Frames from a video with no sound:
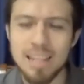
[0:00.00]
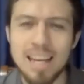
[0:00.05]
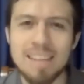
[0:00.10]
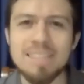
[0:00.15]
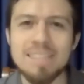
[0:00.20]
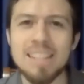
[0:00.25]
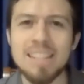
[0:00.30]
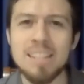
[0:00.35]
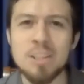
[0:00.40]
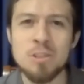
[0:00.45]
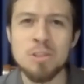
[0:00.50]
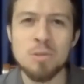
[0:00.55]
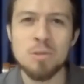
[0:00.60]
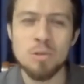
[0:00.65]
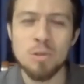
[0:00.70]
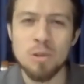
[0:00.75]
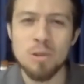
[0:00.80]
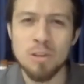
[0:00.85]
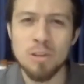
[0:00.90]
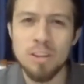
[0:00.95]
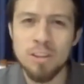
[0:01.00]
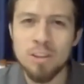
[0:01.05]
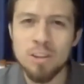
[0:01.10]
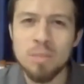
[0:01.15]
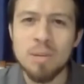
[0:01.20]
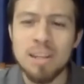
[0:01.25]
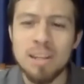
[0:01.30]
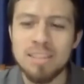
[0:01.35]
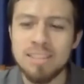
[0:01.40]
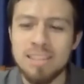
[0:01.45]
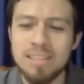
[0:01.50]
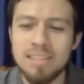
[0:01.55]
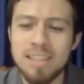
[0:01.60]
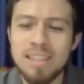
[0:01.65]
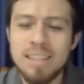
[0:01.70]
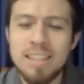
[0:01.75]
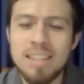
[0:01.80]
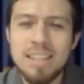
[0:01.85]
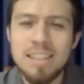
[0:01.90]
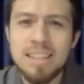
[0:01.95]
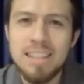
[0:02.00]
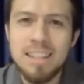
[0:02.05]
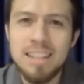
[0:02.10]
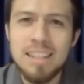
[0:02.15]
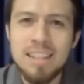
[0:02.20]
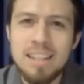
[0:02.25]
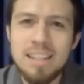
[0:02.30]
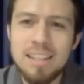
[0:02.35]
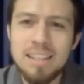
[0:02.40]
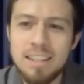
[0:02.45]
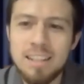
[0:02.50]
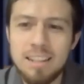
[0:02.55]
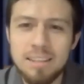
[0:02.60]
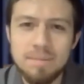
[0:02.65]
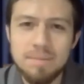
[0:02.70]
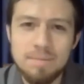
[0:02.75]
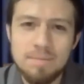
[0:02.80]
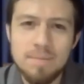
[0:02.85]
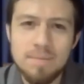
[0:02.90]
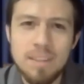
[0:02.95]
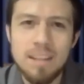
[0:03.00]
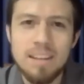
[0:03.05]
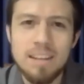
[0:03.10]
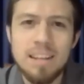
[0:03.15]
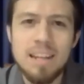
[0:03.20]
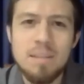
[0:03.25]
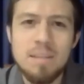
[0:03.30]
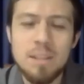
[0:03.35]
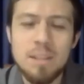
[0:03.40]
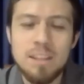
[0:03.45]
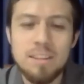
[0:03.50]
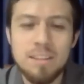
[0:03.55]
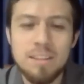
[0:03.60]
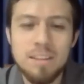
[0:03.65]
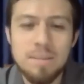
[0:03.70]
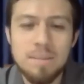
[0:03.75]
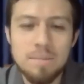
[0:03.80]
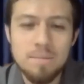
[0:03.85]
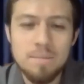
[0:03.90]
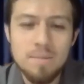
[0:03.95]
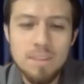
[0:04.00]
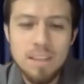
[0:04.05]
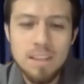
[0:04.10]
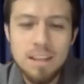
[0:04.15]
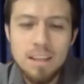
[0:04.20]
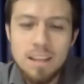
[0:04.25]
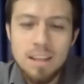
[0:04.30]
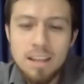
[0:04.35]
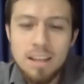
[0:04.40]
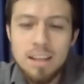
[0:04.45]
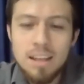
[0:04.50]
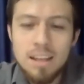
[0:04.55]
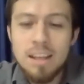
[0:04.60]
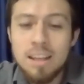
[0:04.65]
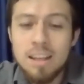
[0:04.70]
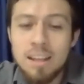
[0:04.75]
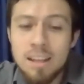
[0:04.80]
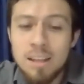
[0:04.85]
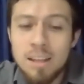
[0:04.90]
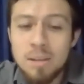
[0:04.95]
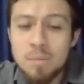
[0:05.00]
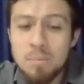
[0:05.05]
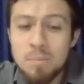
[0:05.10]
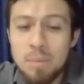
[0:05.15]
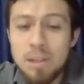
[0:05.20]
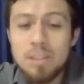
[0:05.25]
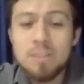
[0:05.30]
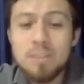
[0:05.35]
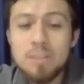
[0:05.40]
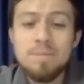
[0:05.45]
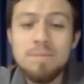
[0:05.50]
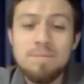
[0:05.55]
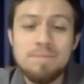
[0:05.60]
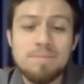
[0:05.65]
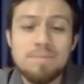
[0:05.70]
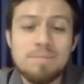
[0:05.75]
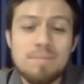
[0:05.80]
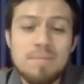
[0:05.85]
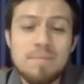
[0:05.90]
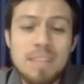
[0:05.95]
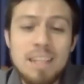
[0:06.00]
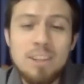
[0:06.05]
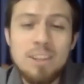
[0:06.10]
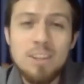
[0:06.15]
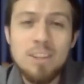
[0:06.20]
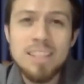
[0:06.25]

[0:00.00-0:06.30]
habían hecho un código para saber quién era quién, realmente. Pero, ¿qué es lo